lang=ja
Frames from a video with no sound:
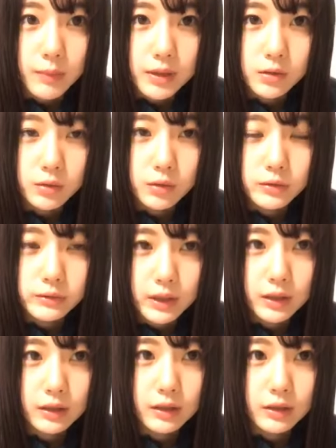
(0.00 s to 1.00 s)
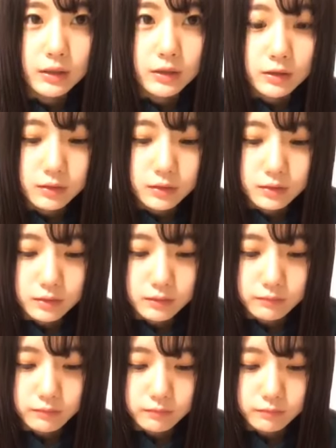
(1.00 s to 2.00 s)
パソコンは
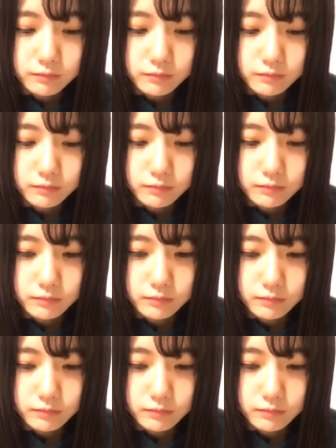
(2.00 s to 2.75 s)
うん